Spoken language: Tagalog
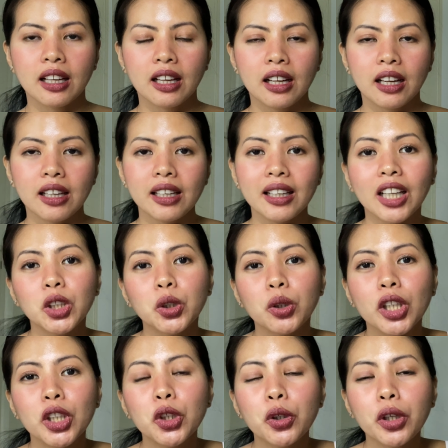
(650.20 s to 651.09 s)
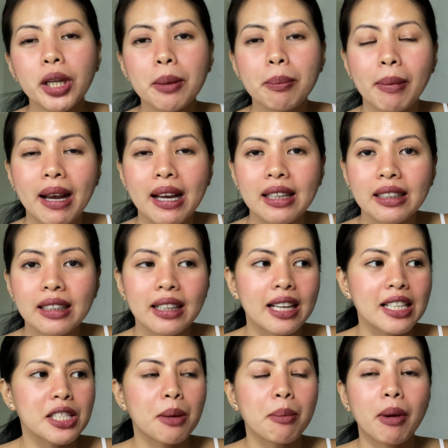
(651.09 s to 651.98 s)
Hindi katulad ng iba na
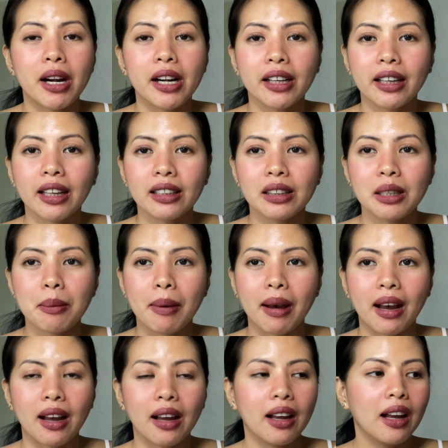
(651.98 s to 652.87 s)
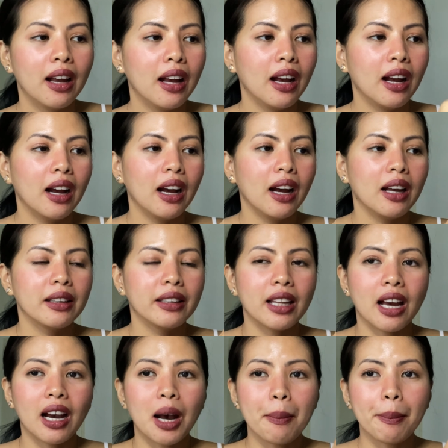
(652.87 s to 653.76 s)
nasa market, di ba?
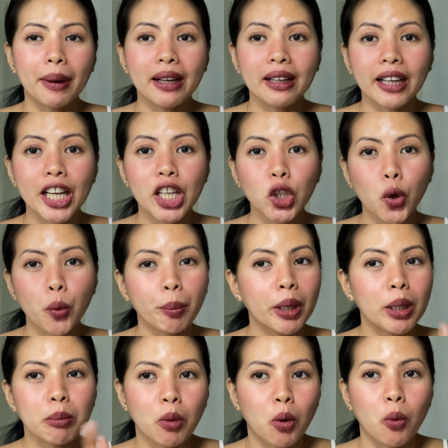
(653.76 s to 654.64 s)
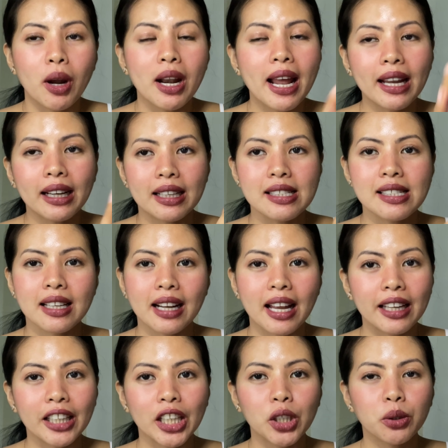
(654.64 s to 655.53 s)
Na kapag ka-inopen mo, wala na,
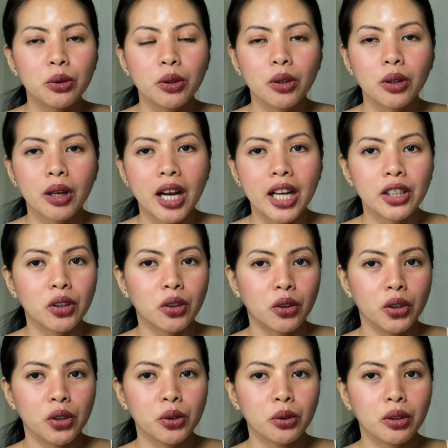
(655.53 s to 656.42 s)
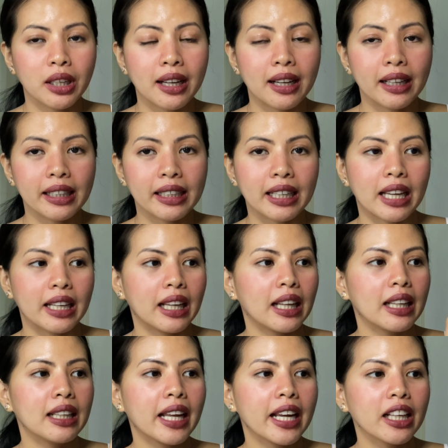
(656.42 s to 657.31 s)
sira na yung, ano, yung lalagyan.
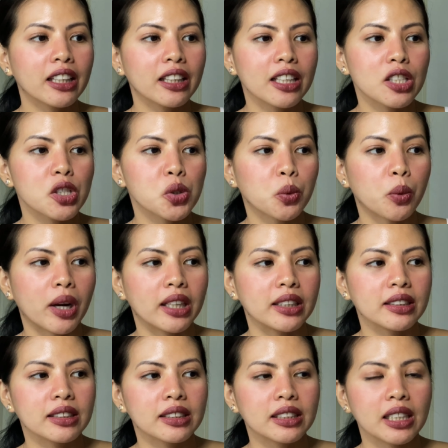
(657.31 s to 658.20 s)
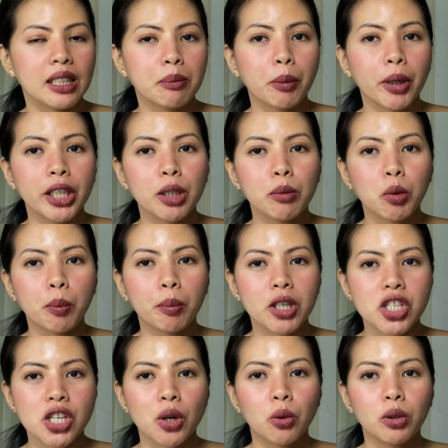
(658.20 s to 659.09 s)
Unlike this one, see, pwede mo pa
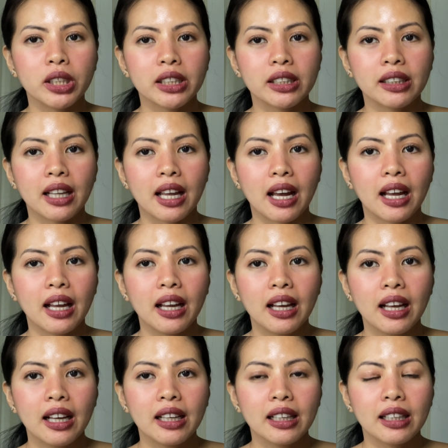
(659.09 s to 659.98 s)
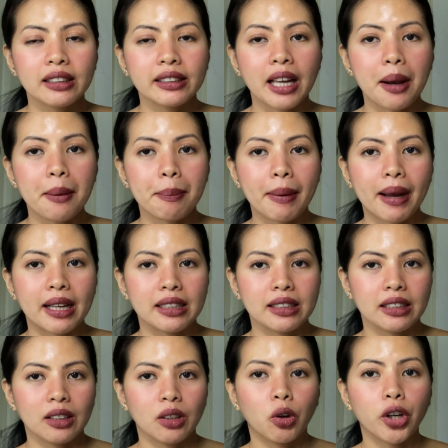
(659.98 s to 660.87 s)
siya ulit na takpan
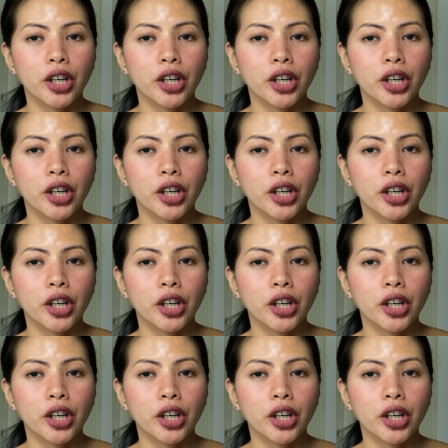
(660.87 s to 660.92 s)
or